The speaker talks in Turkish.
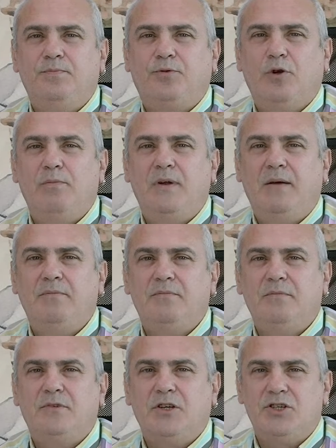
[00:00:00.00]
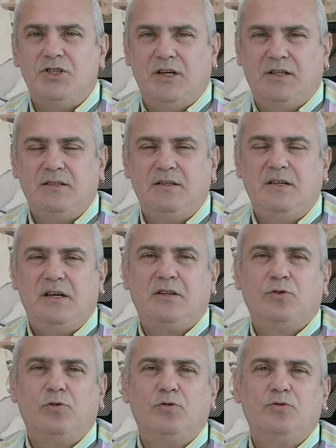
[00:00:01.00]
problem taşıyan ya
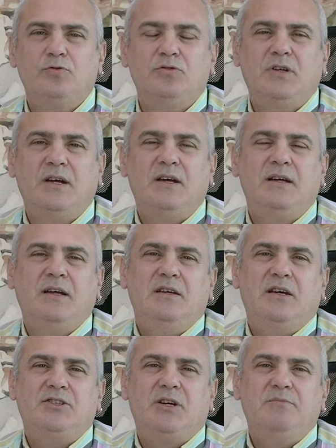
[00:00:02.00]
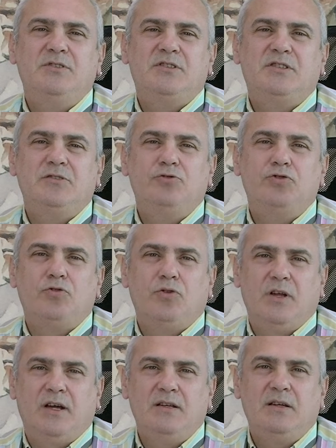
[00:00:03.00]
da doğduğunda yaşam riski düşük
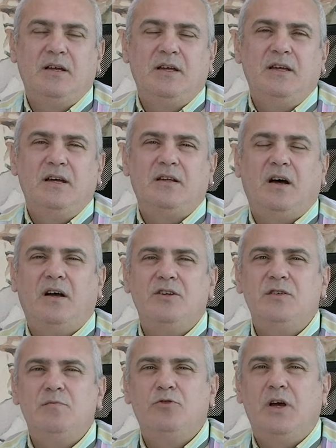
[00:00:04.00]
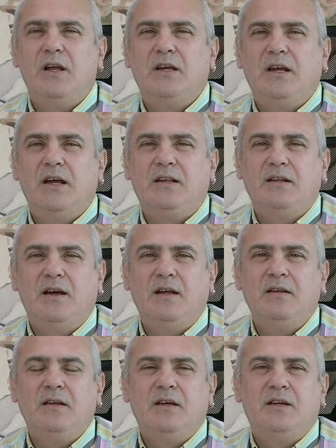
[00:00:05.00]
olan ya da acil müdahale
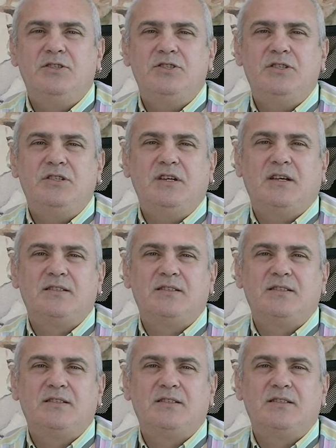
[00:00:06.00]
gerektiren ciddi